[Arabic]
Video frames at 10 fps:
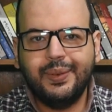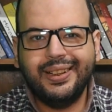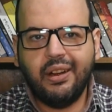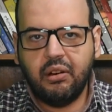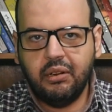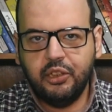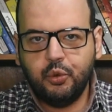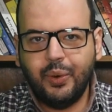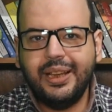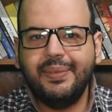ويمكن أقل
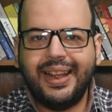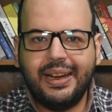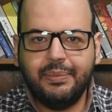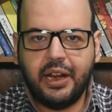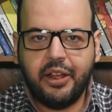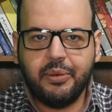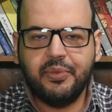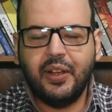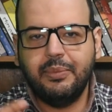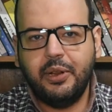شوية من عالمنا العربي
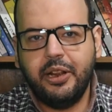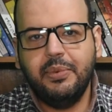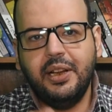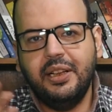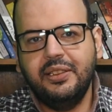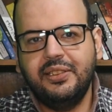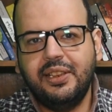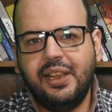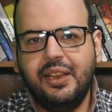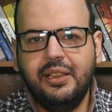في عالمنا العربي لا
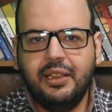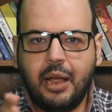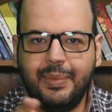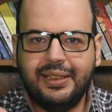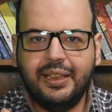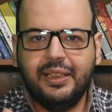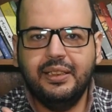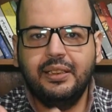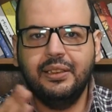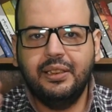إزاي أنت عملت كده
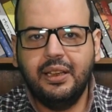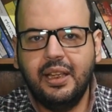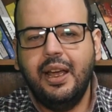ده أنت